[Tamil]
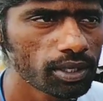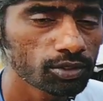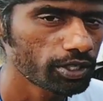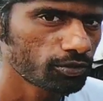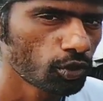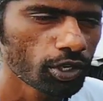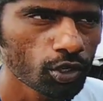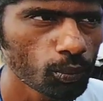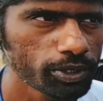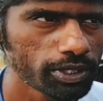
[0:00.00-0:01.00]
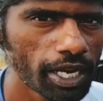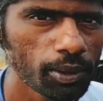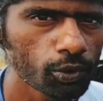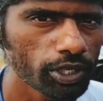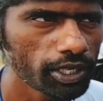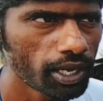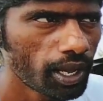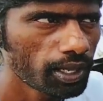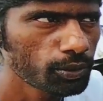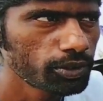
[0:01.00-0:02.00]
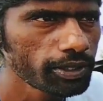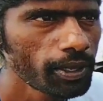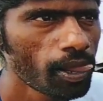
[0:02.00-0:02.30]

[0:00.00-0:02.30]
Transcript: சாரி ஃபோர் ஹண்ட்ரட் ருபீஸ் ஆயில் போட்டோம் இல்லையா அது வந்து